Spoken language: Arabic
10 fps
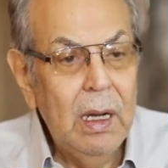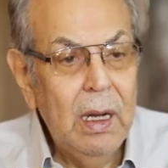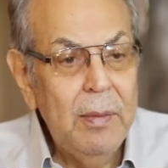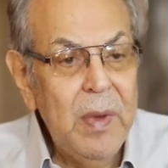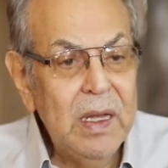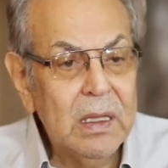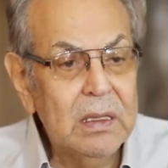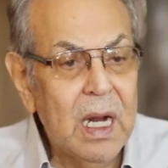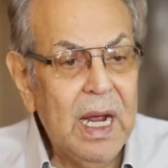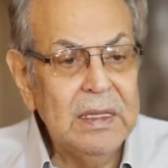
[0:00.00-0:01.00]
لما
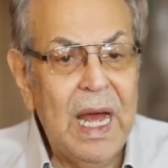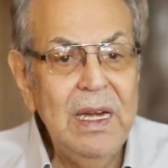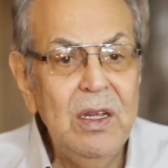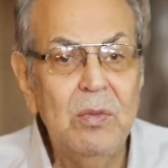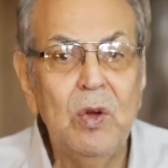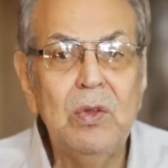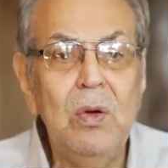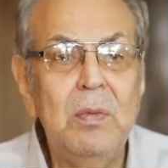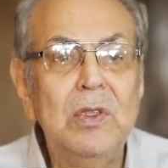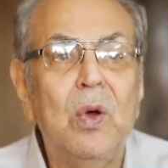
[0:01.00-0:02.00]
اقترحت عليهم قلت
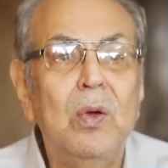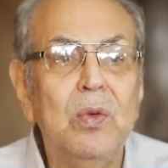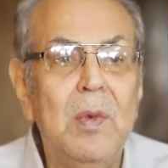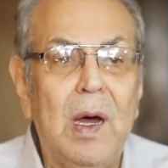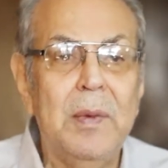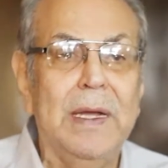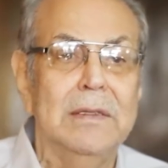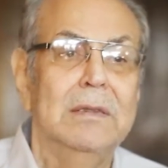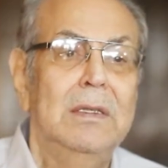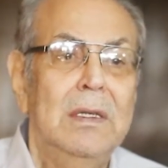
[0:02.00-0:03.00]
لهم ما تقعدوا مع بعض
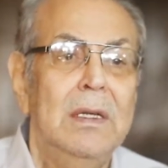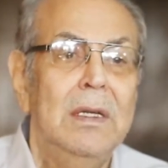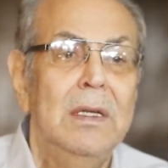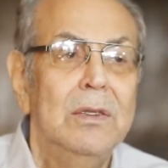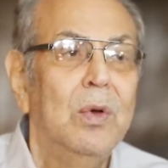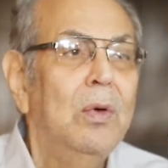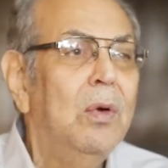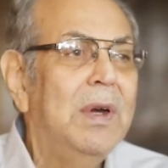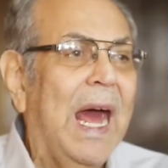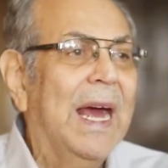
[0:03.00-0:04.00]

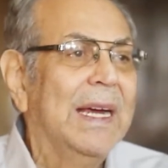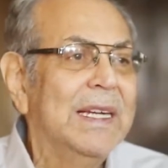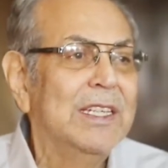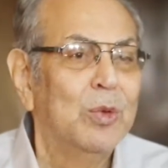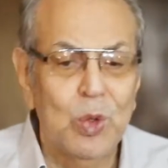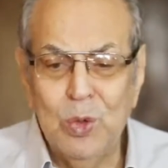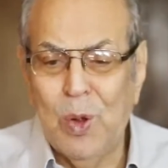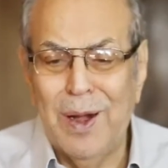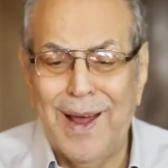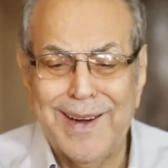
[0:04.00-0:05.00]
تقولوا لنا حاجه كده
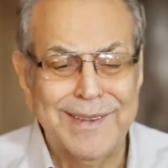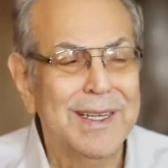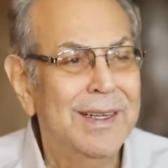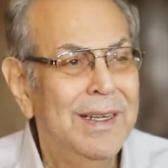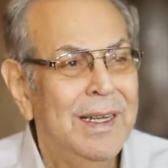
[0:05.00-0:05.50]
وتقعدوا على الارض